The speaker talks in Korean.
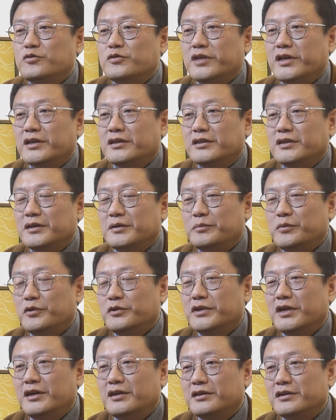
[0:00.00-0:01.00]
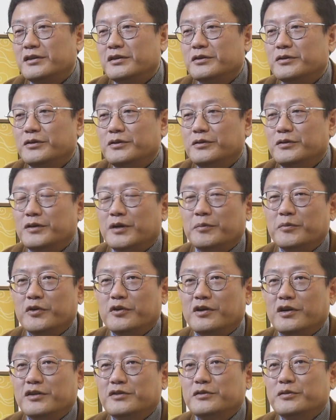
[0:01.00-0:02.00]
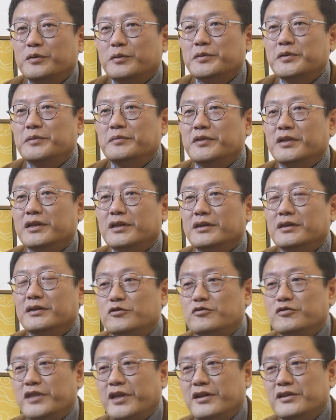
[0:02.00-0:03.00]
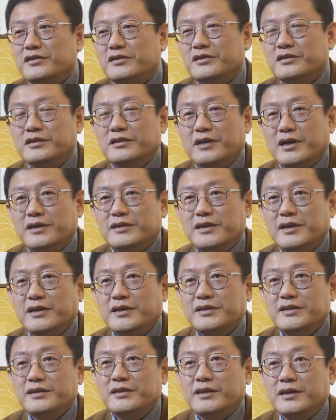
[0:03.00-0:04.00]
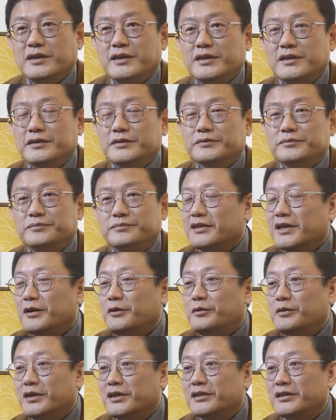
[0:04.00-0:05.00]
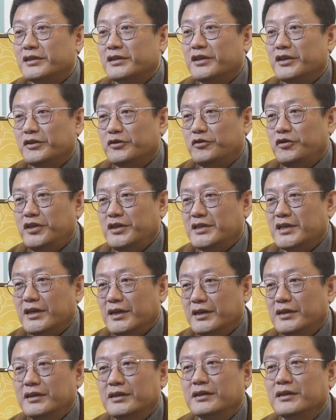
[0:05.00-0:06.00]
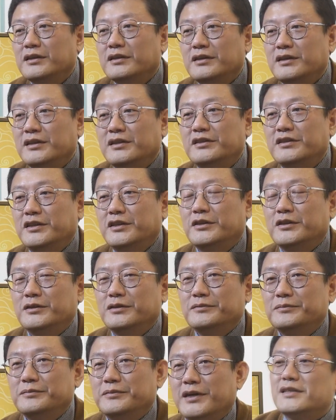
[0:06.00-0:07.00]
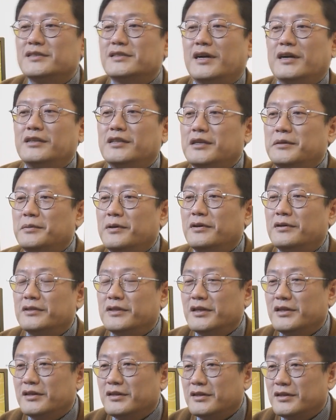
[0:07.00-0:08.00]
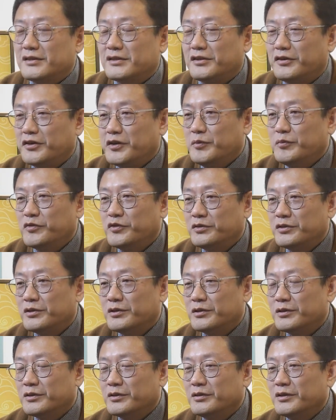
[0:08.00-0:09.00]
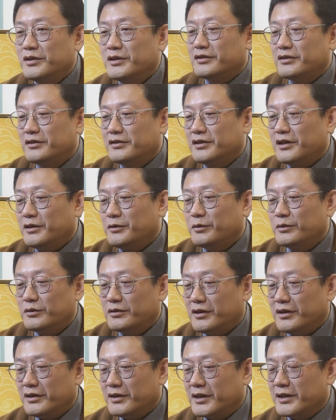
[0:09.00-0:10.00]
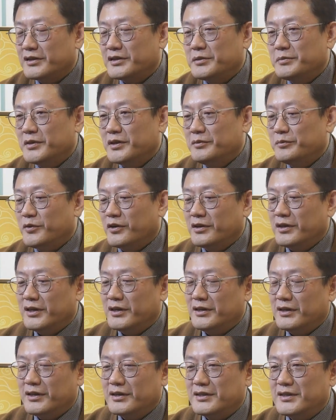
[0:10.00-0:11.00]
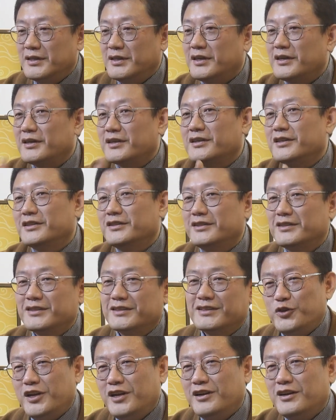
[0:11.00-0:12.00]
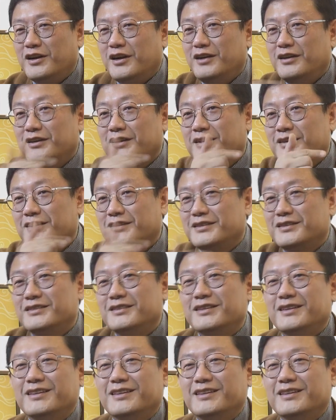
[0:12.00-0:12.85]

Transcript: 중생들, 보살들도 완벽할 수는 없습니다. 중생성은 항상 있으니까요. 사고 났을 때티자 하는 거 있어요. 장사 먹었는데 성인분들도 그런 사고 딱 났으면 뭔가 하나가 지나갈 거예요. 튈까? 예, 이런.